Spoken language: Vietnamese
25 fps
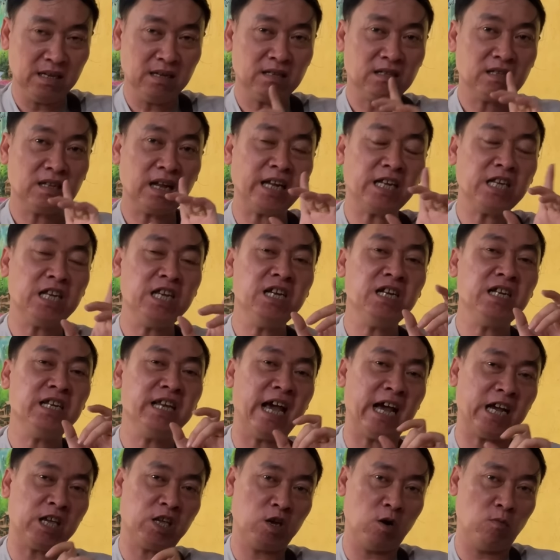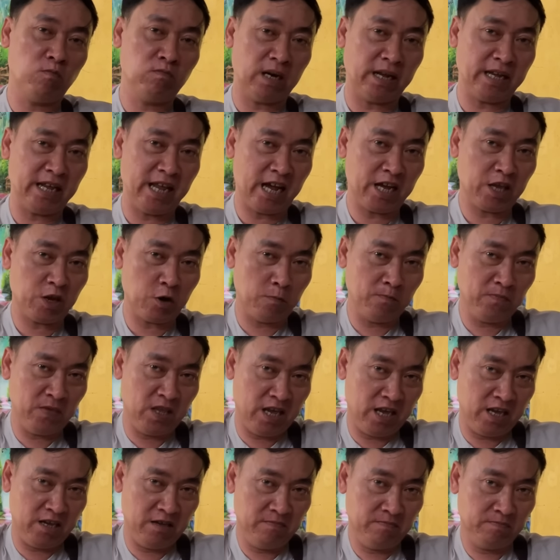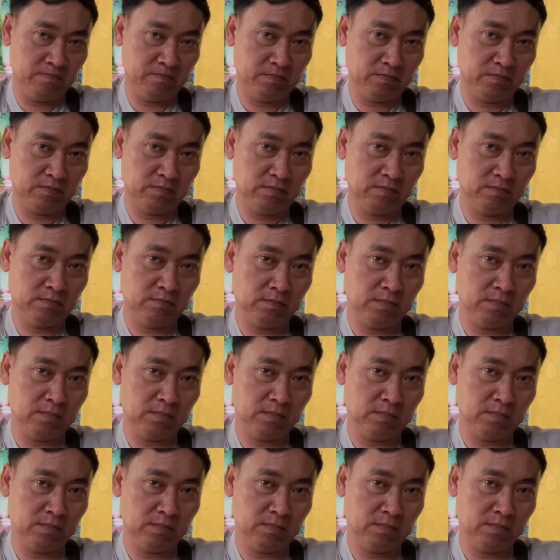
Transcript: cái chiến da chung là da chung gì đúng rồi